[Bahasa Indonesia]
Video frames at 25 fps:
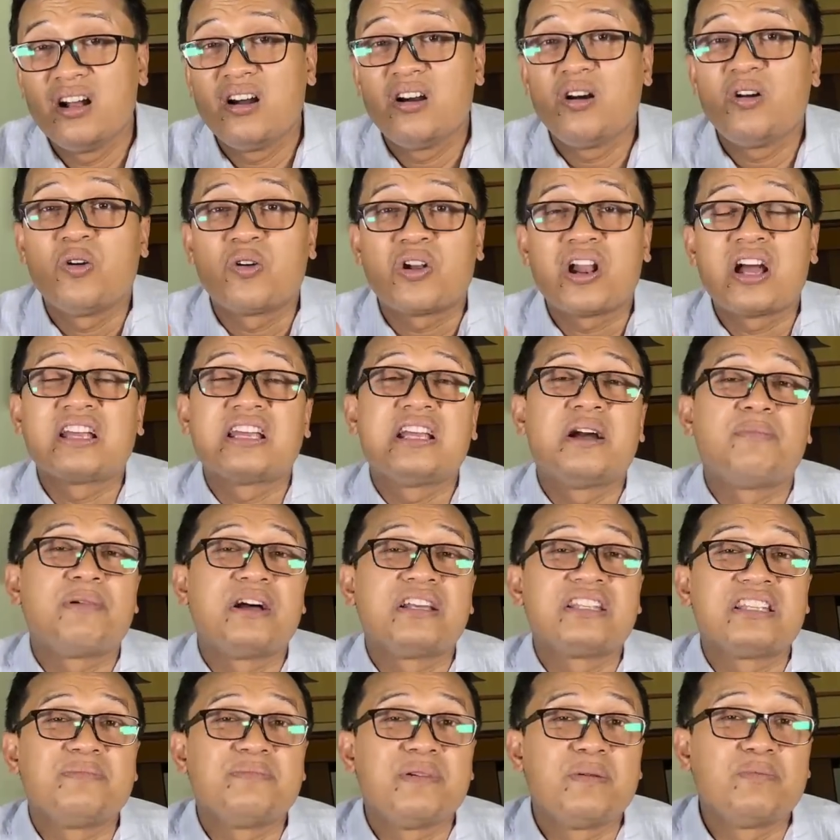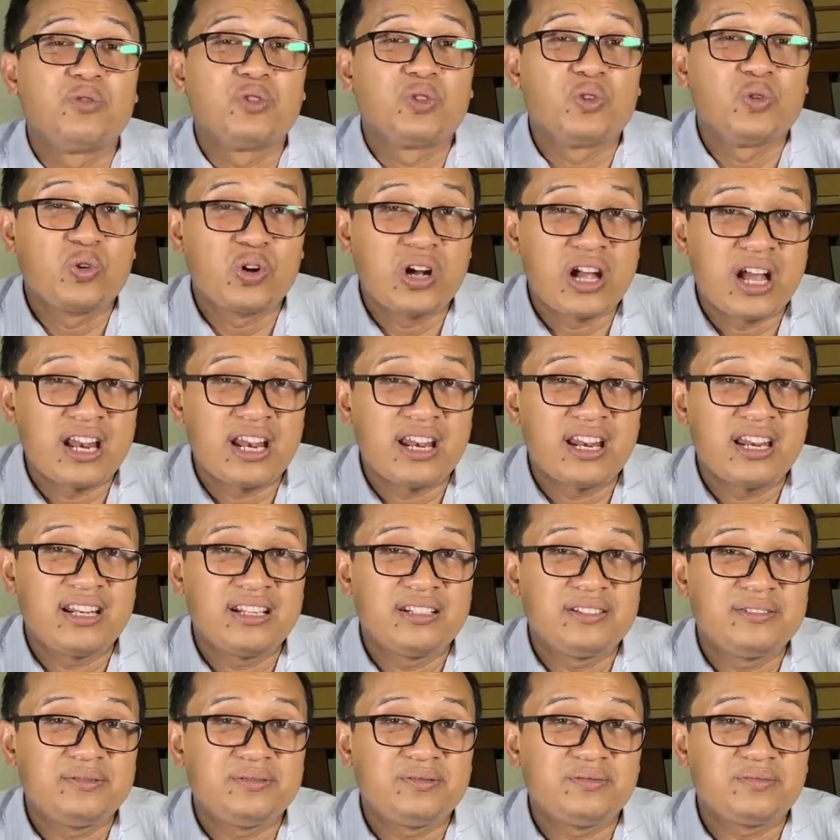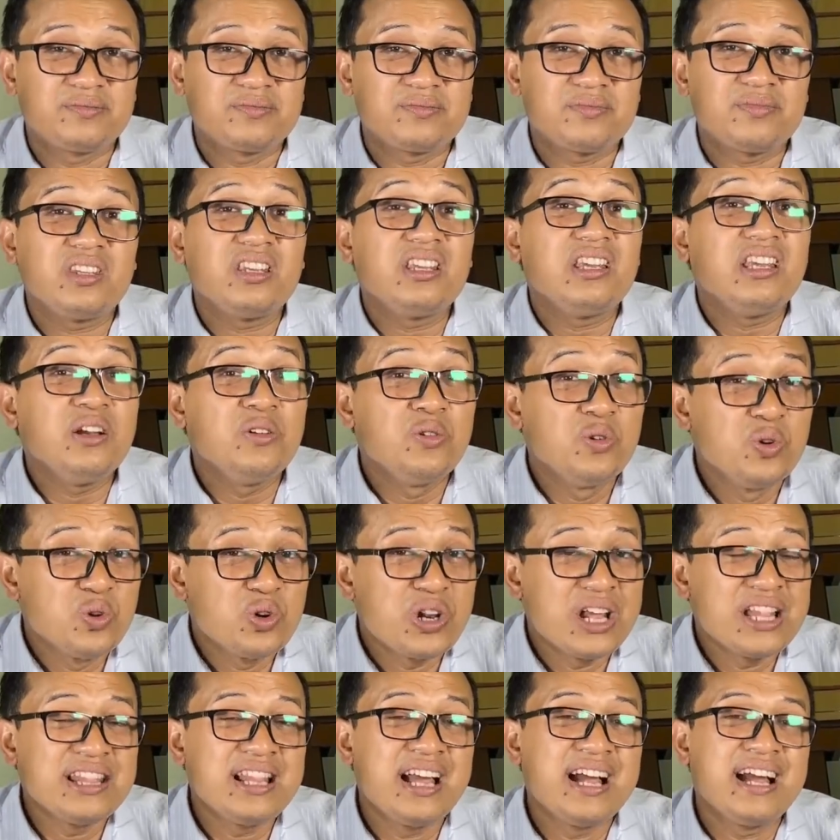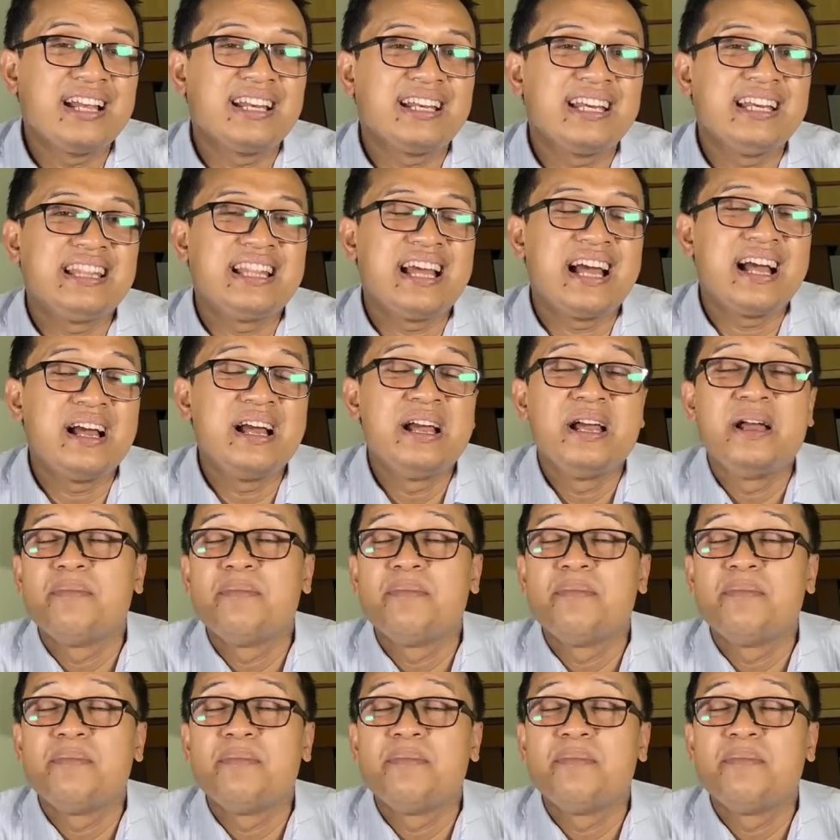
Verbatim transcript: orang yang masih membutuhkan uluran tangan kita,